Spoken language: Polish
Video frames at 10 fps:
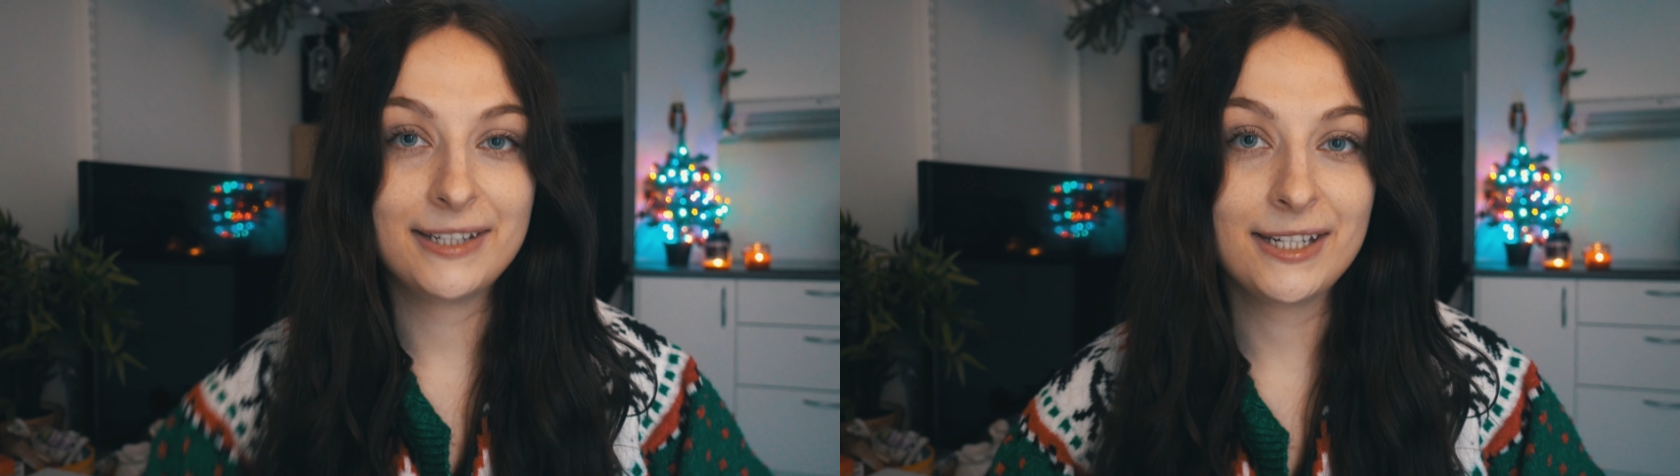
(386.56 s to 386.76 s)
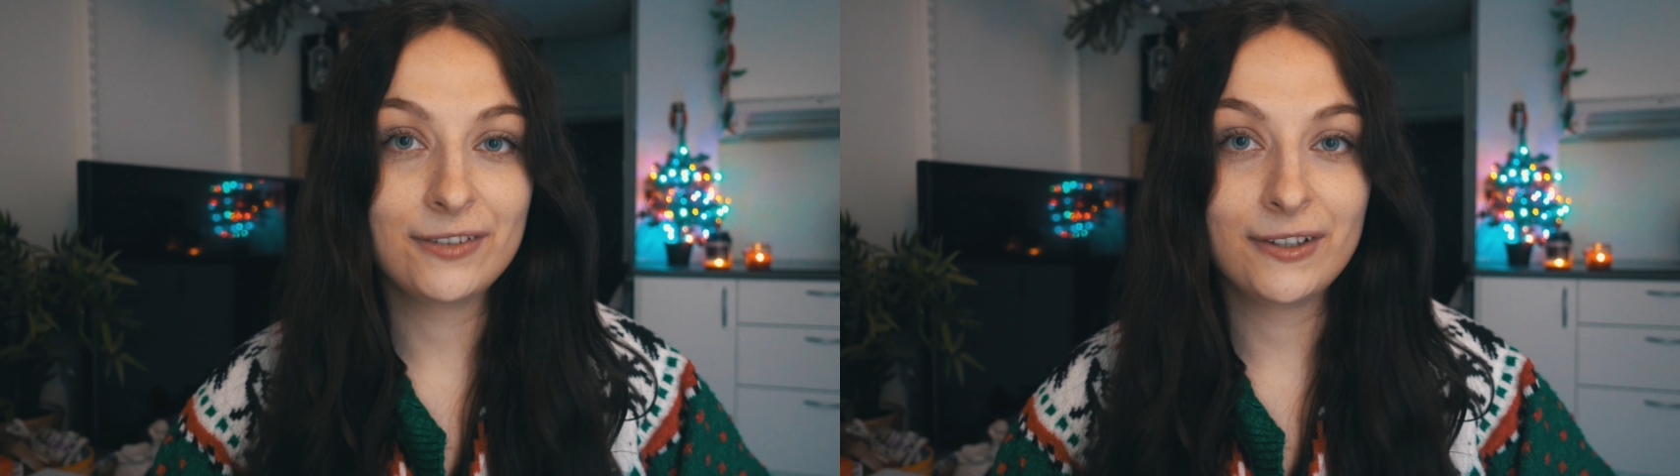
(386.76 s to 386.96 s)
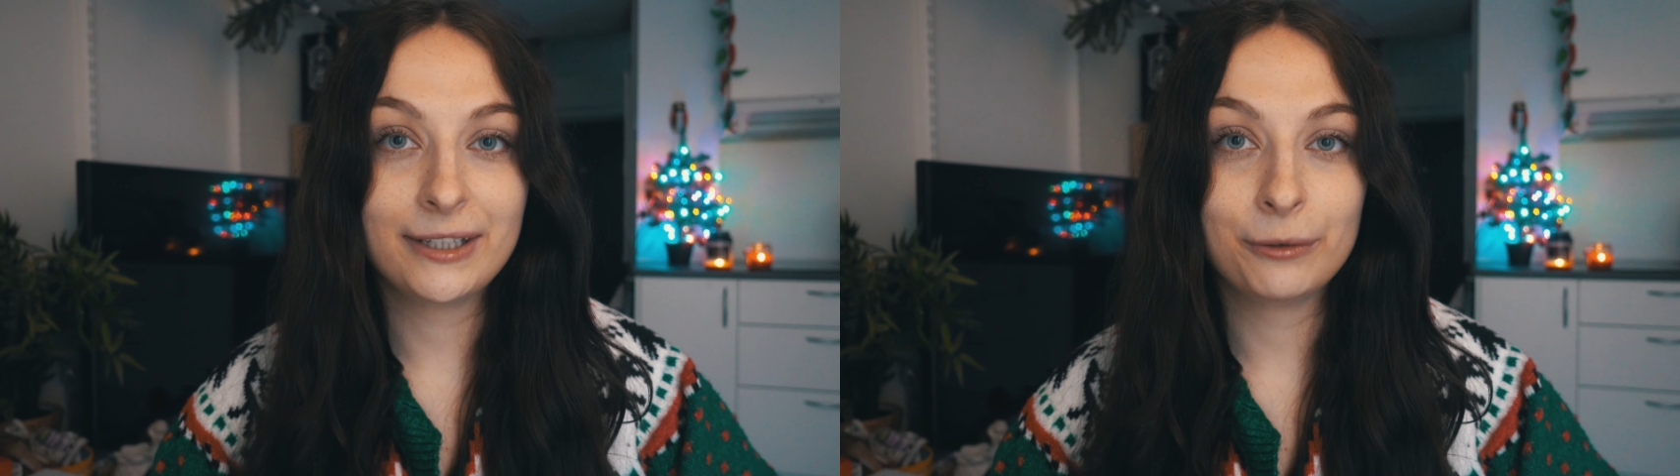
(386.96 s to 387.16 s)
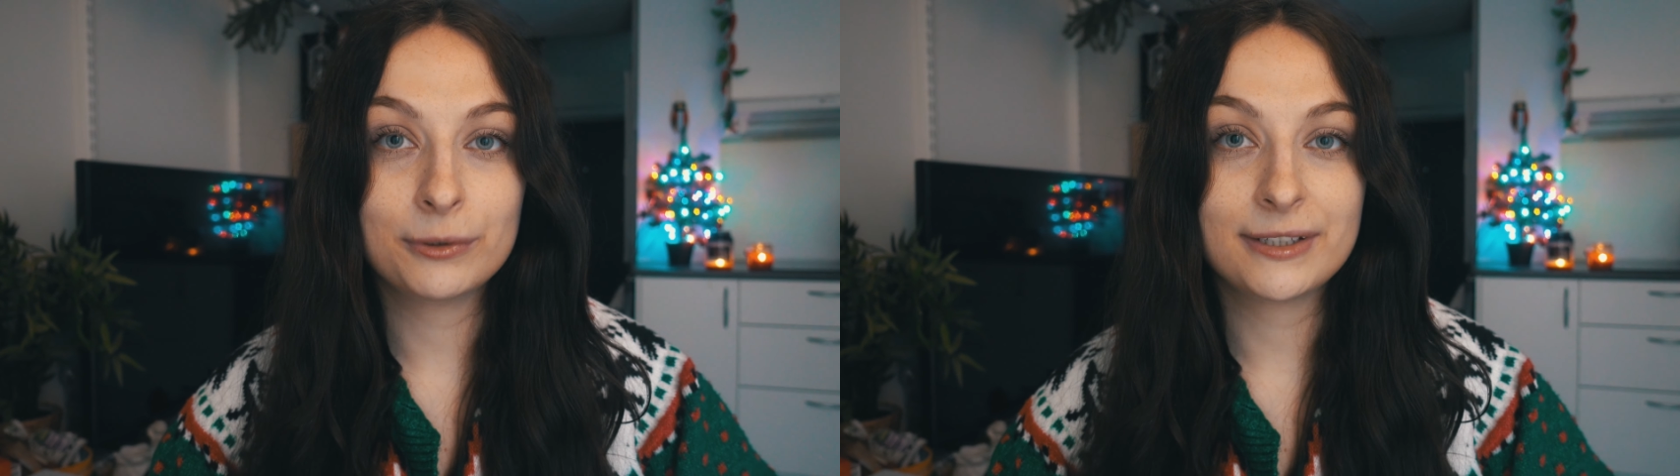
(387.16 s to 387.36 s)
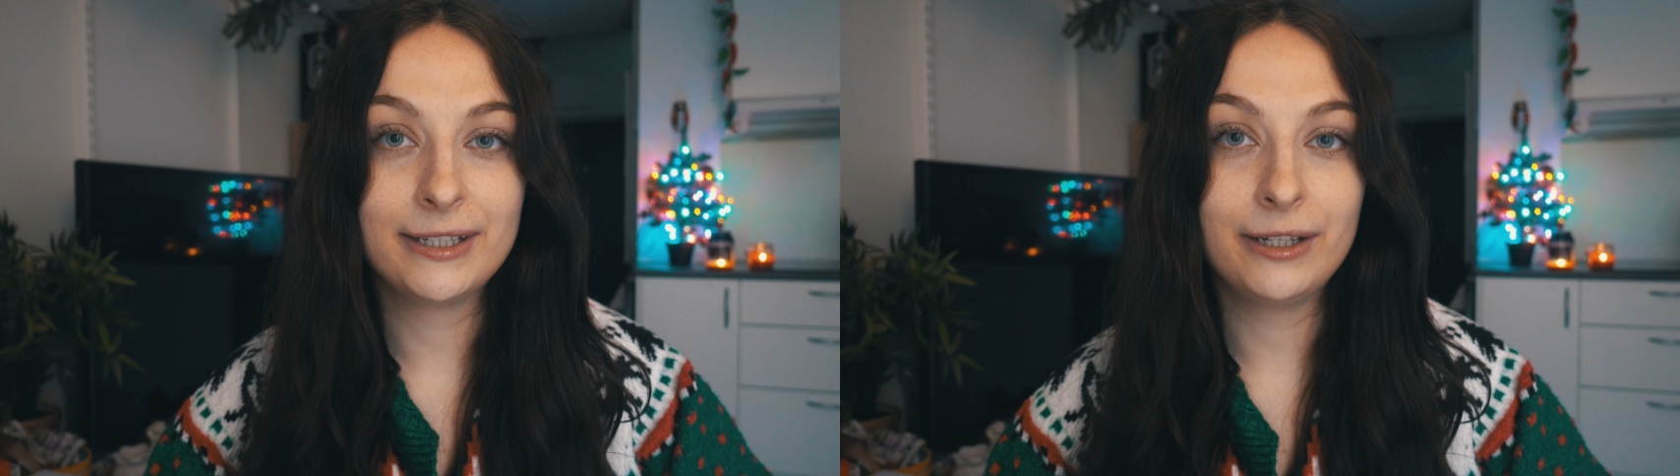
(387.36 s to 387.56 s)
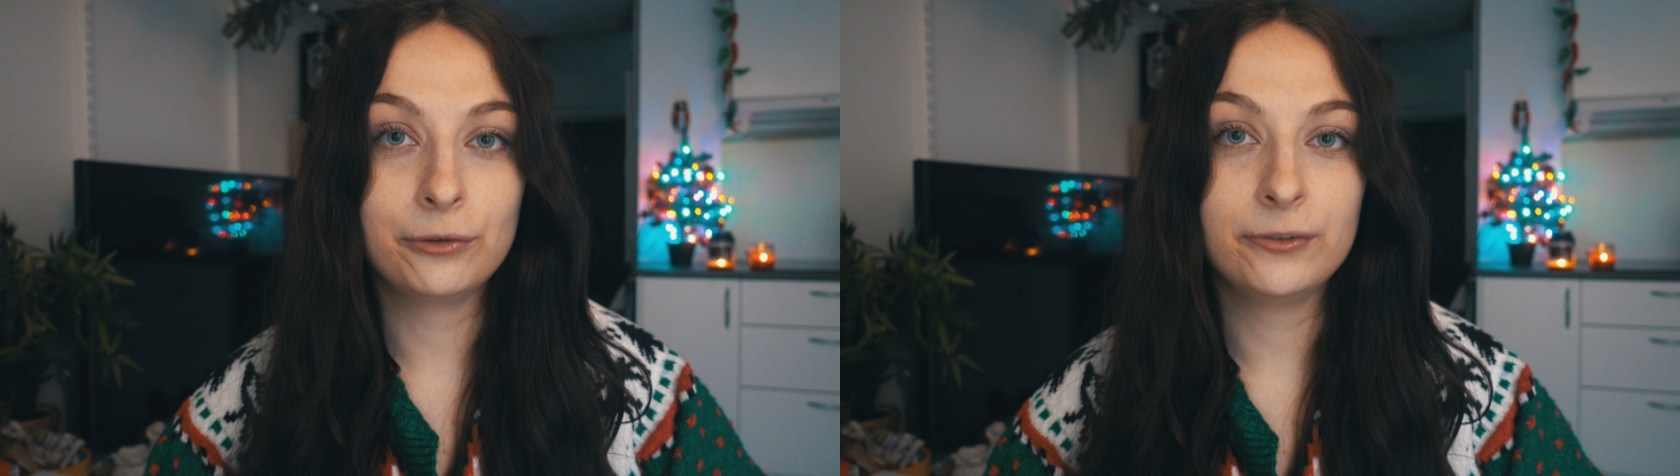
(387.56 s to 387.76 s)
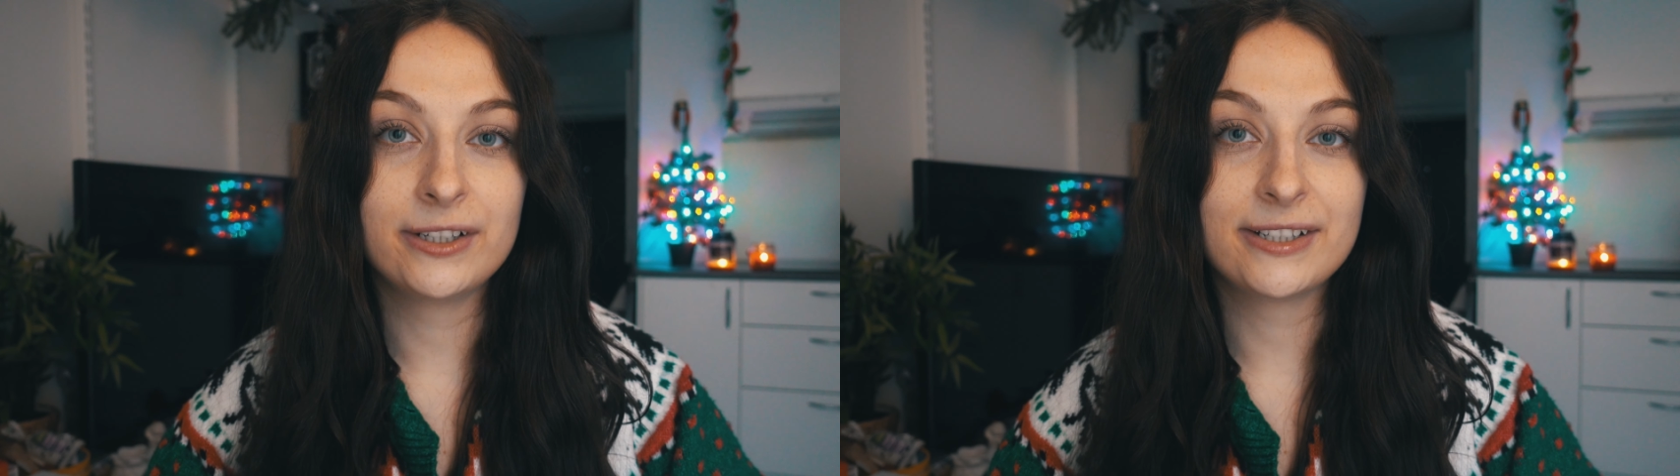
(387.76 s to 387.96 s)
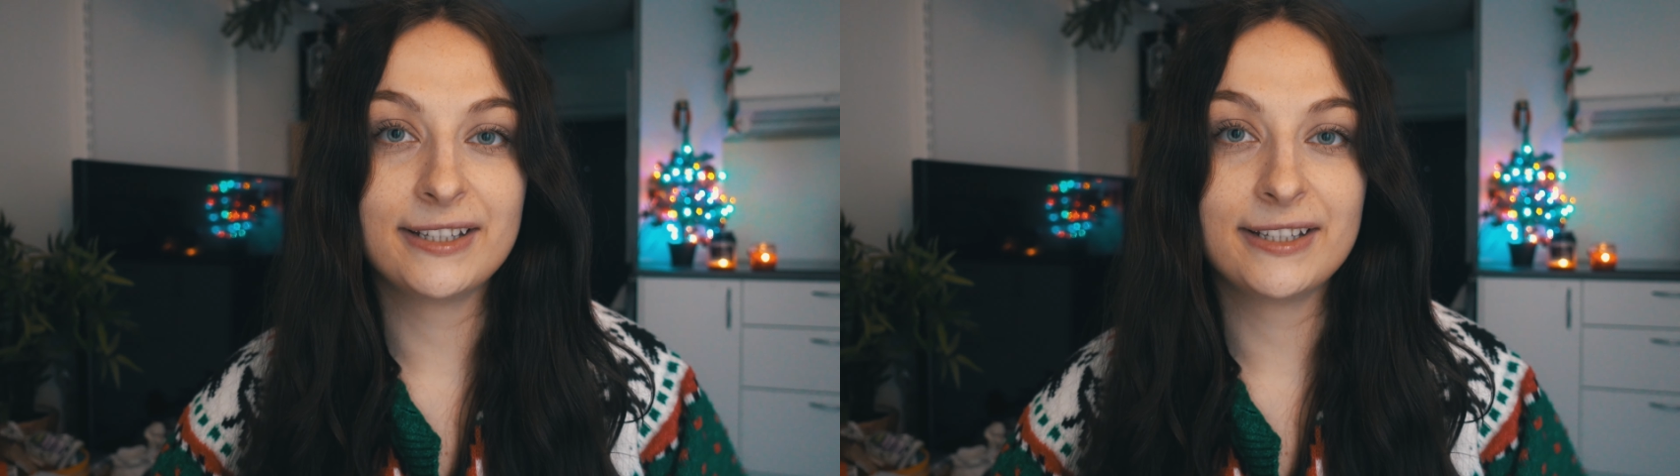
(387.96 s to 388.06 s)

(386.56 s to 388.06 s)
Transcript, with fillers: Dzień Świętej Łucji również